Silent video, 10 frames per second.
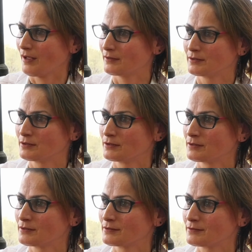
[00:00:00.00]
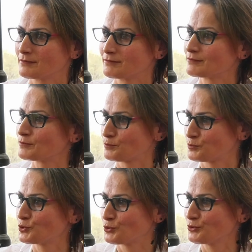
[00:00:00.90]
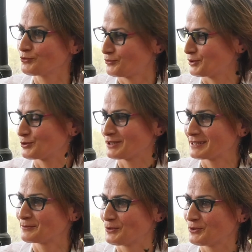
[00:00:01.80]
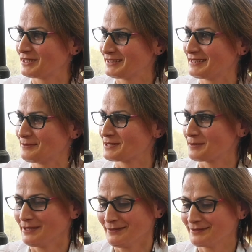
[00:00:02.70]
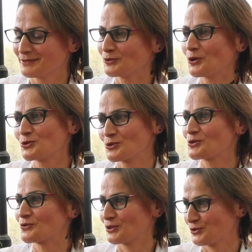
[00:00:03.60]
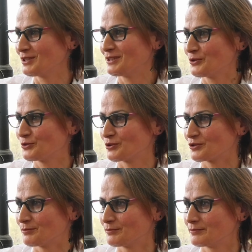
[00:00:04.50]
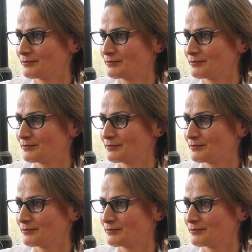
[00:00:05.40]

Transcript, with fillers: Yani, e, bütün faturalarımı ödediğim zaman 400 faturaları ödüyorum.